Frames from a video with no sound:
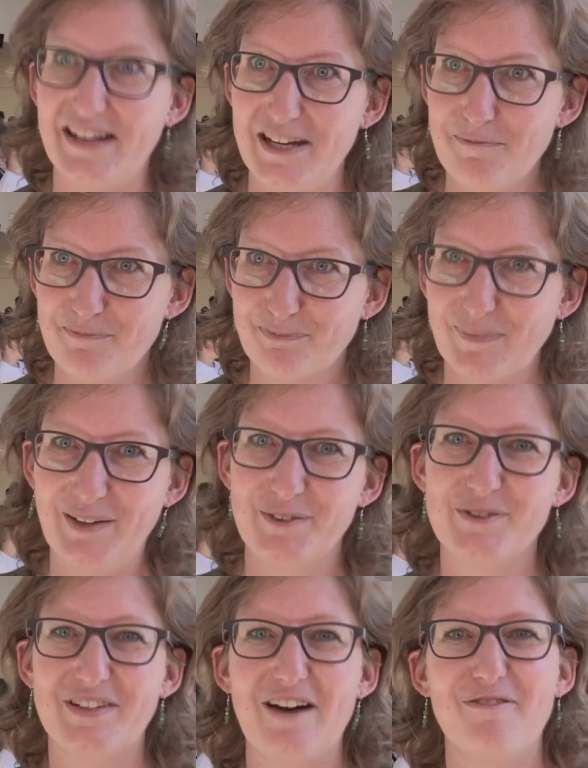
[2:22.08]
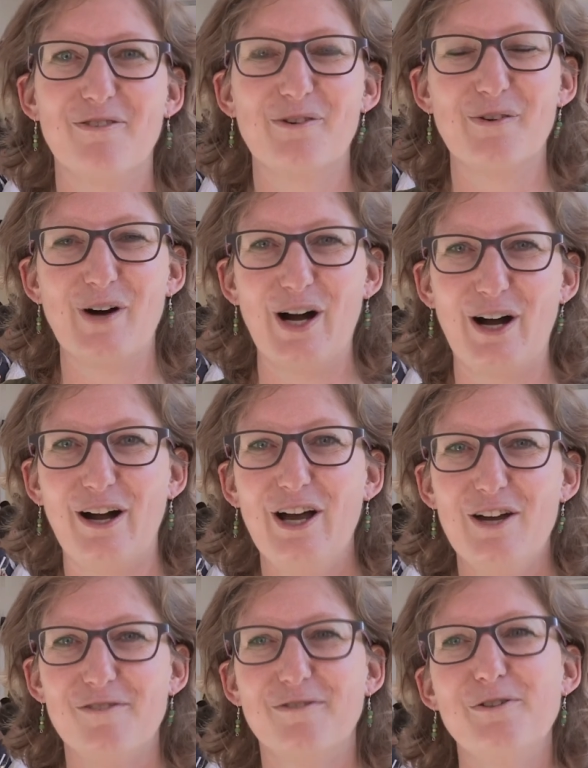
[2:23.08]
année, nous avons euh,
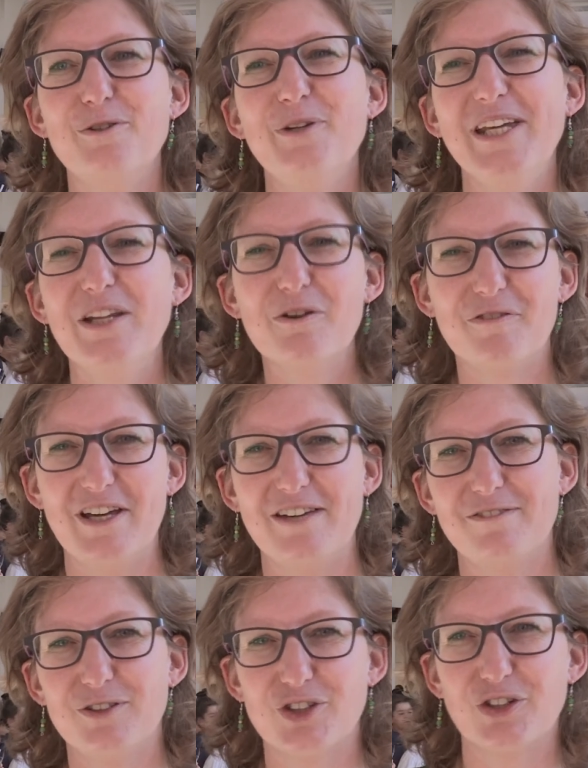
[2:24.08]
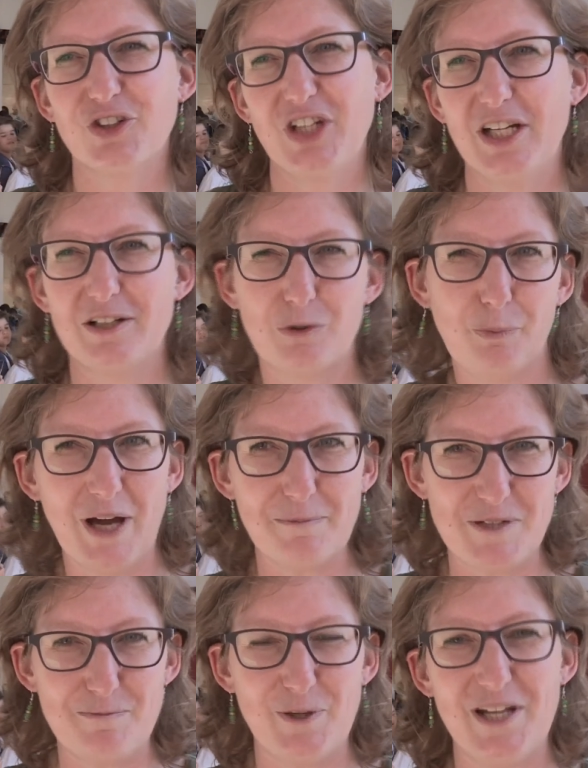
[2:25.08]
voulu innover, changer, couper un
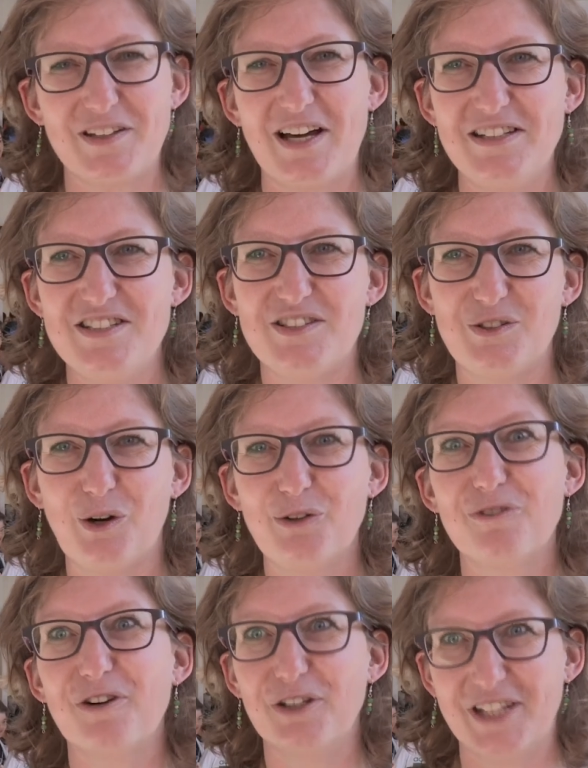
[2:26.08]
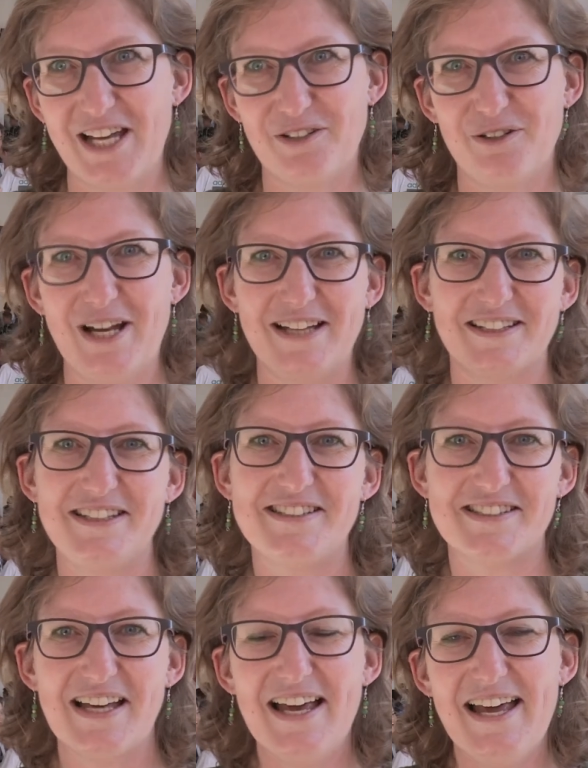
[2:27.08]
petit peu les traditions en offrant une
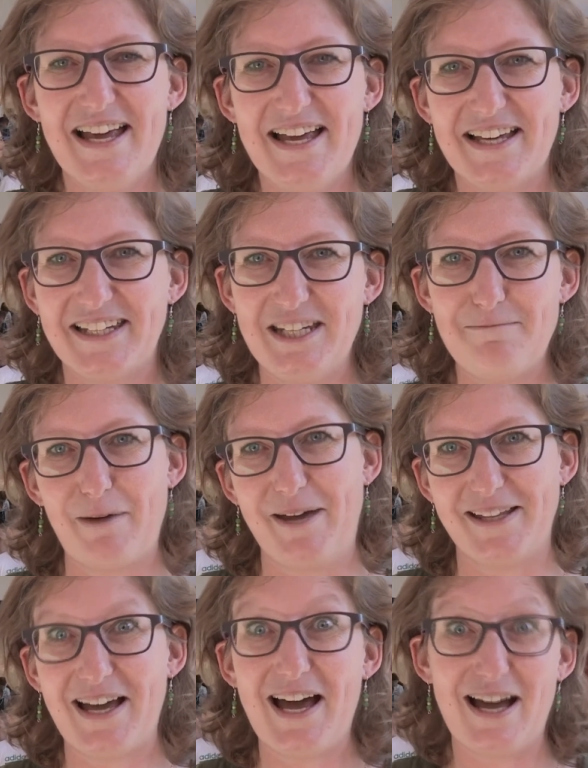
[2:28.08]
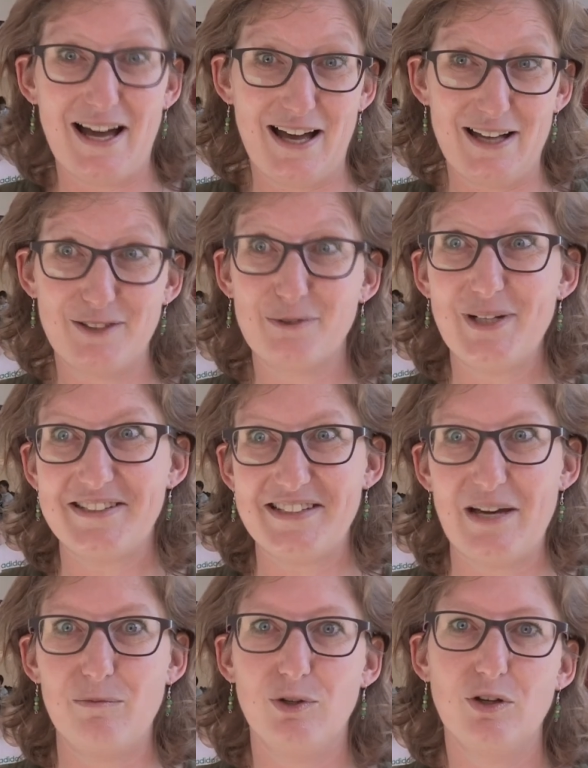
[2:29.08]
calculatrice qui permettra à tous les
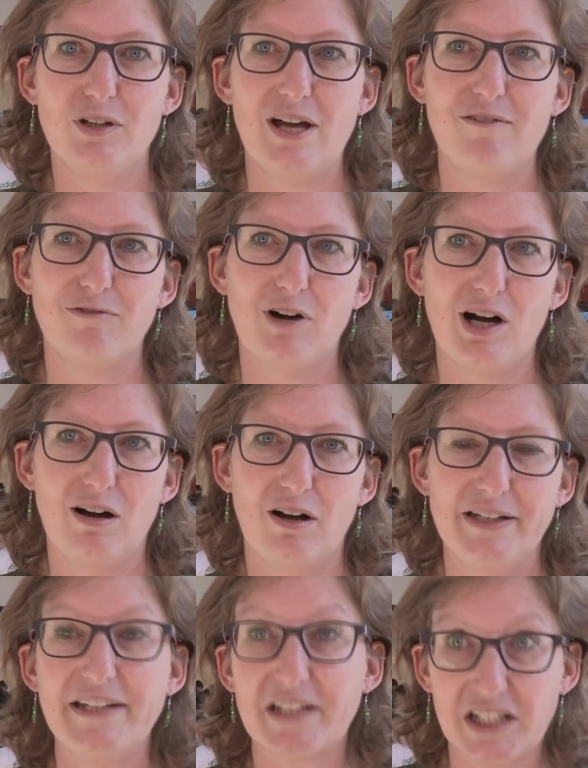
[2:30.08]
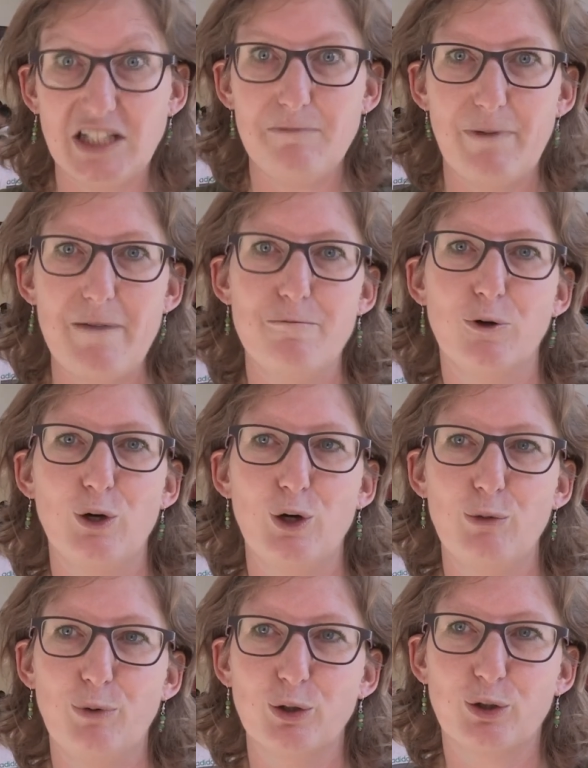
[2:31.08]
CM2 d'avoir, euh, d'être équipés pour
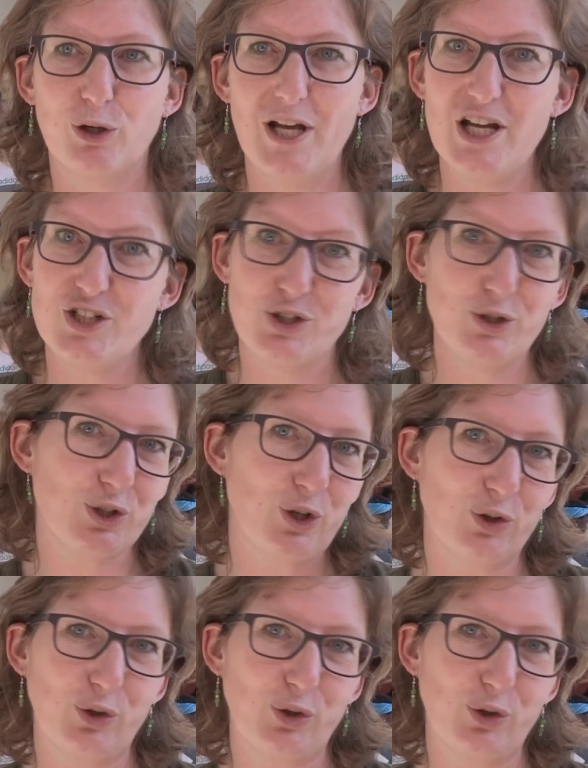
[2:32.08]
le, pour le collège jusqu'en